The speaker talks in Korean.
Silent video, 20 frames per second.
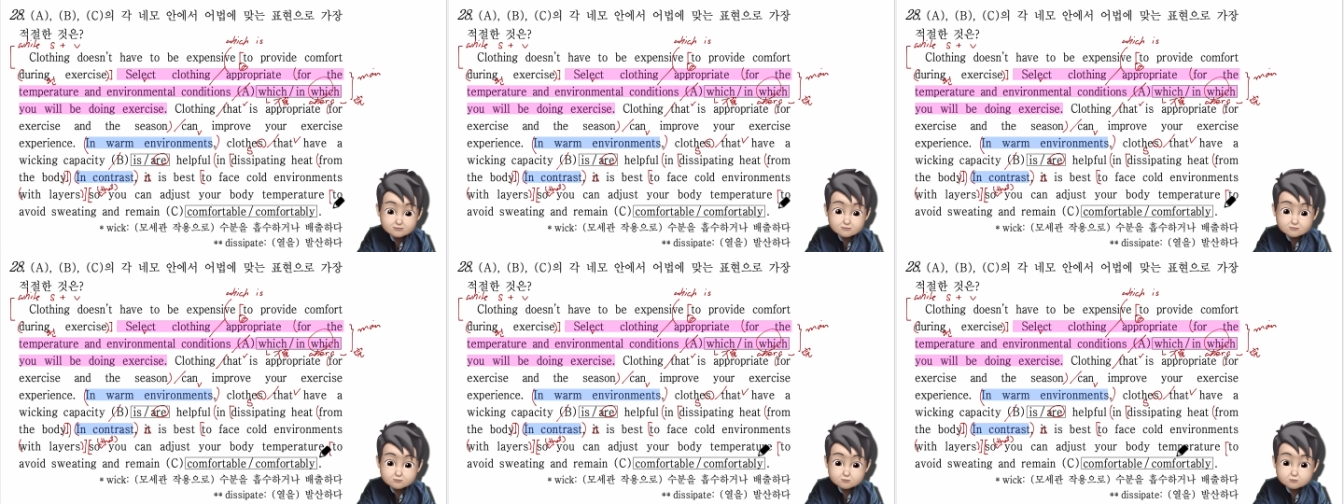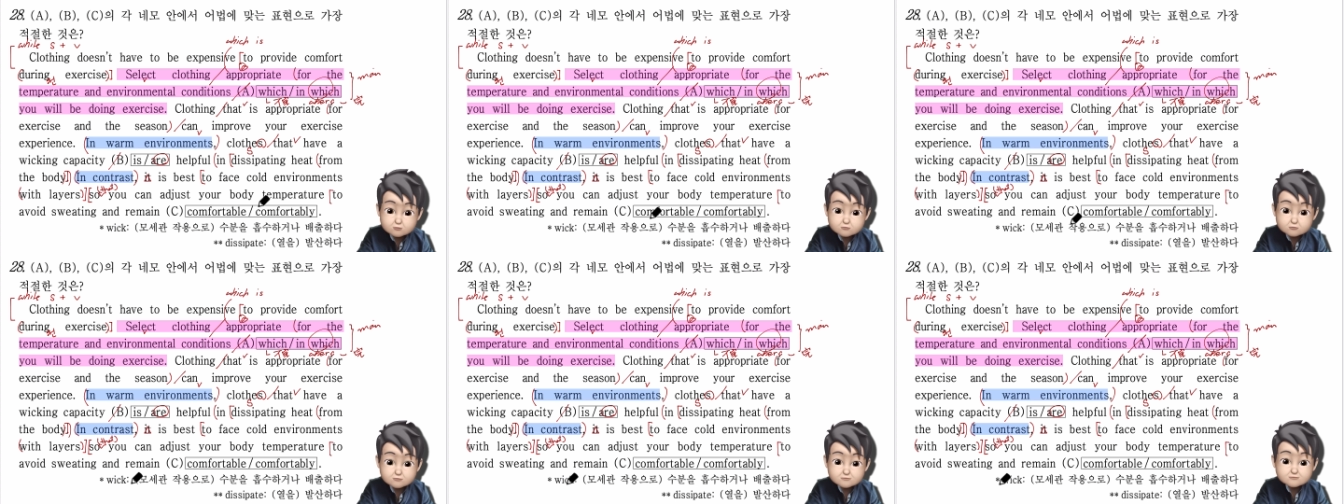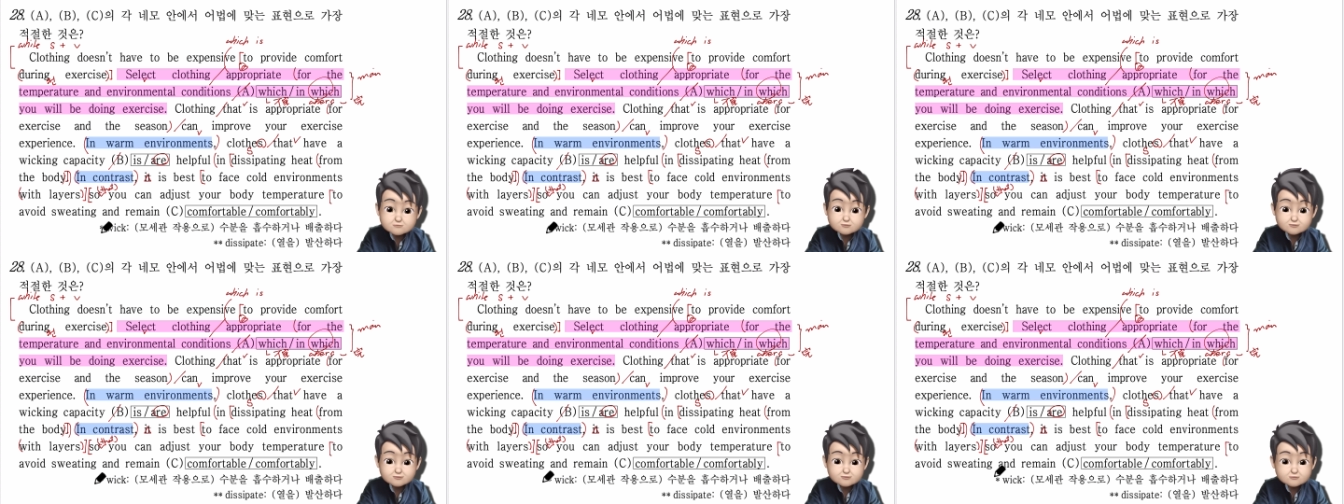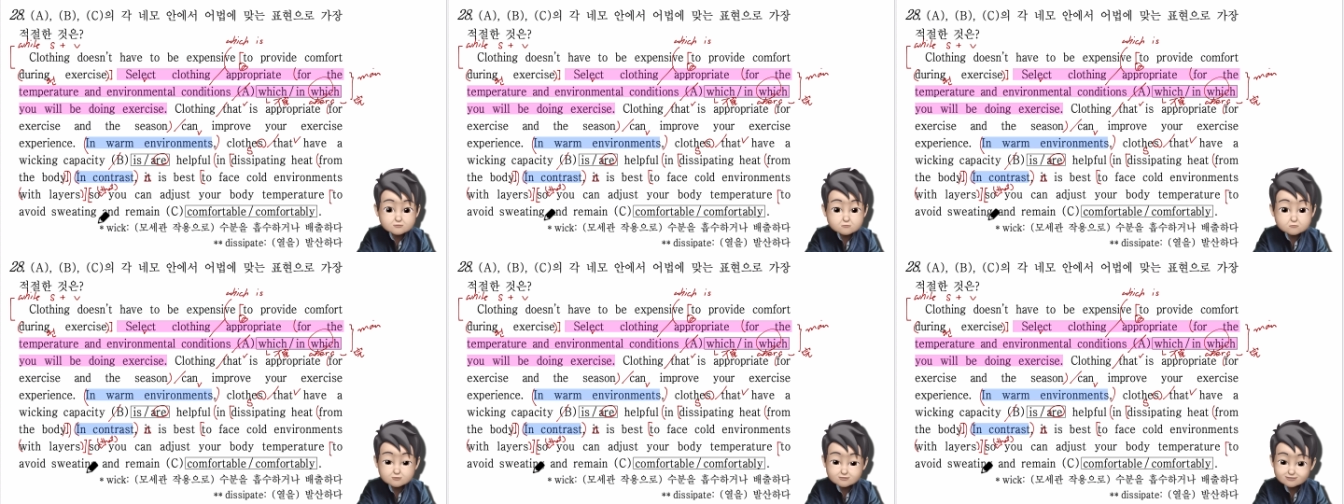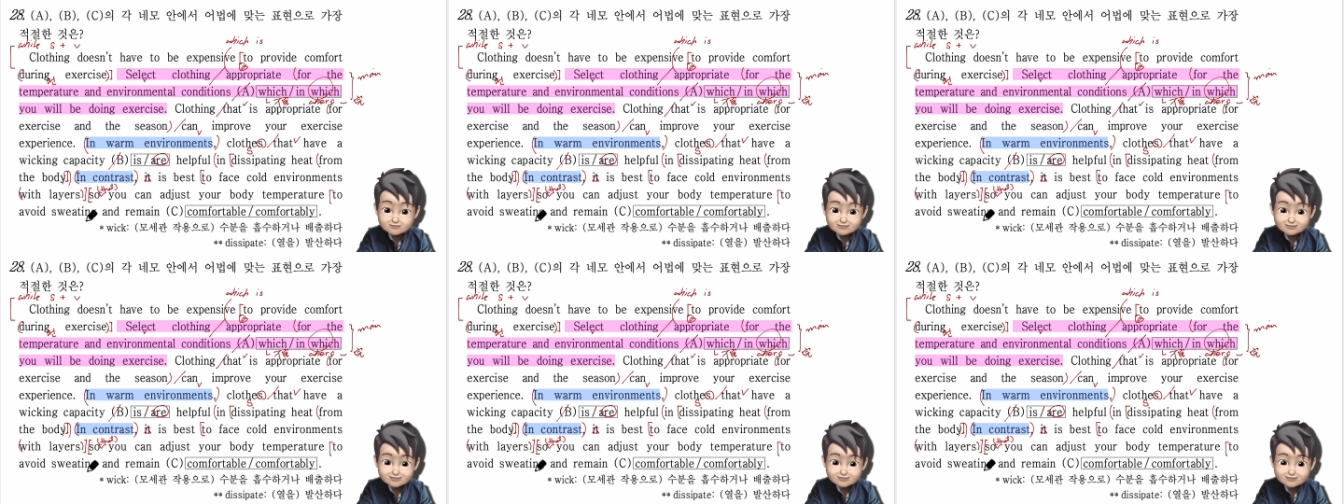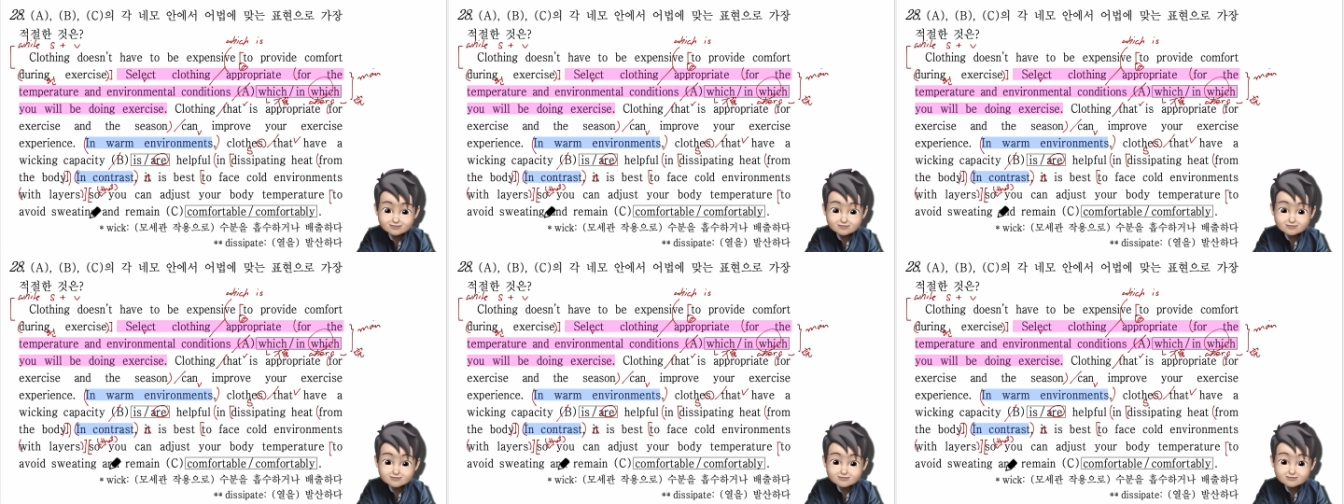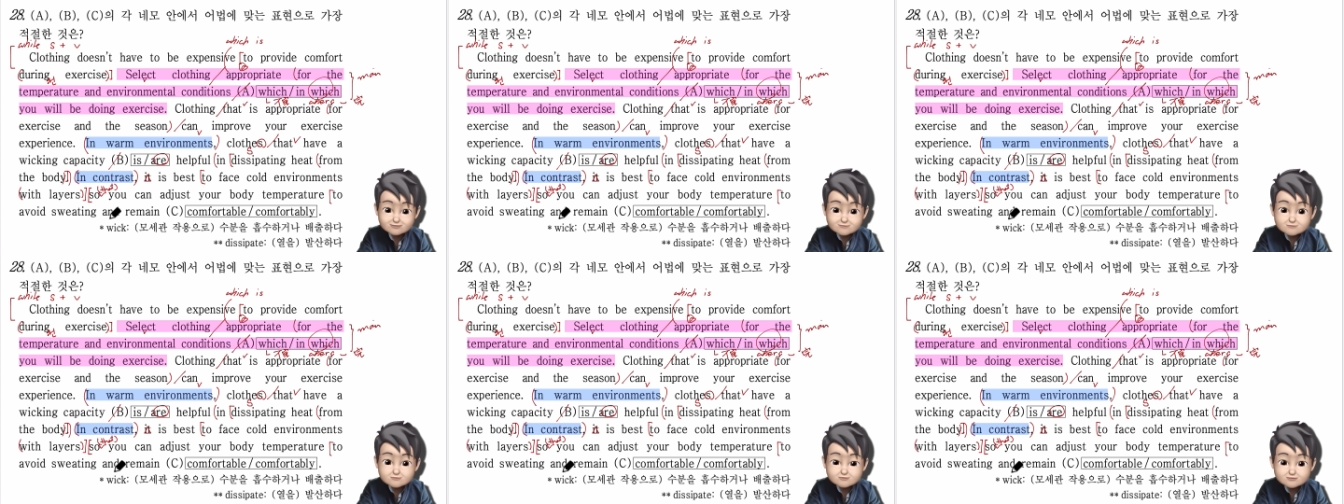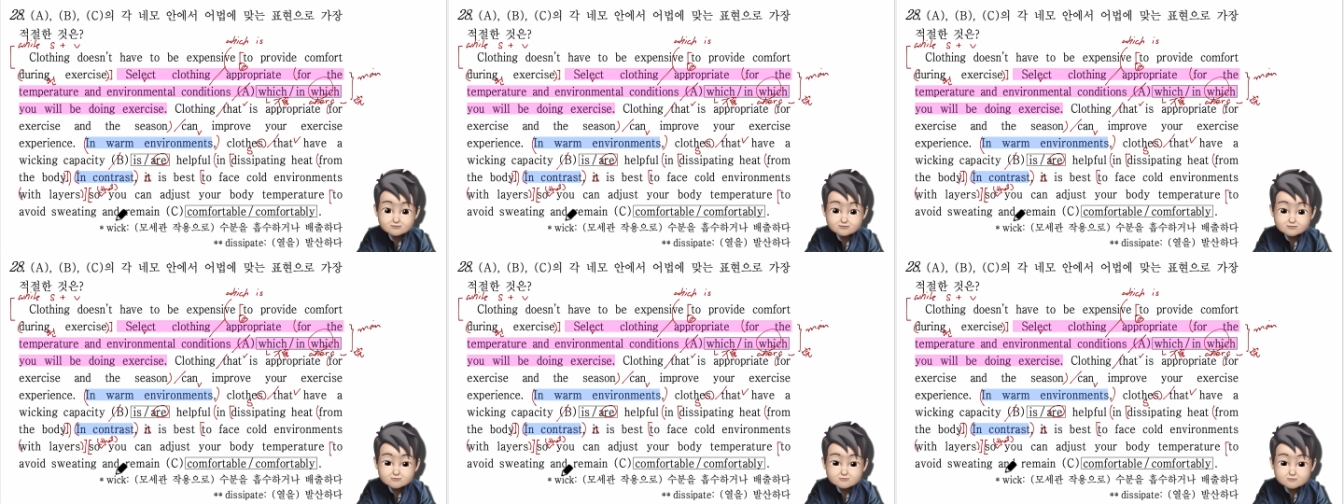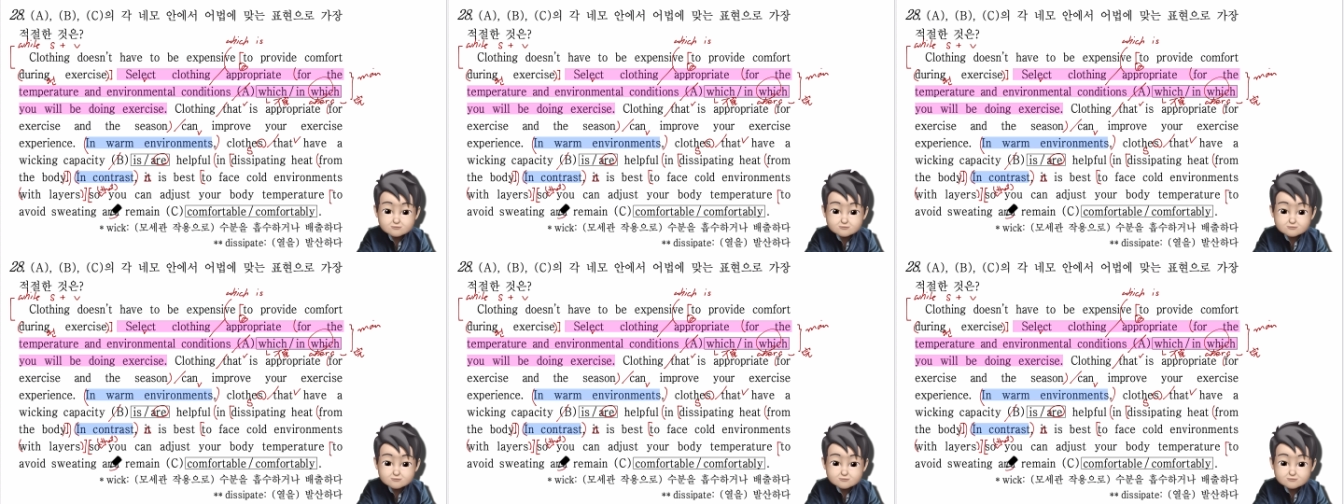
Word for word: to avoid sweating 땀 흘리는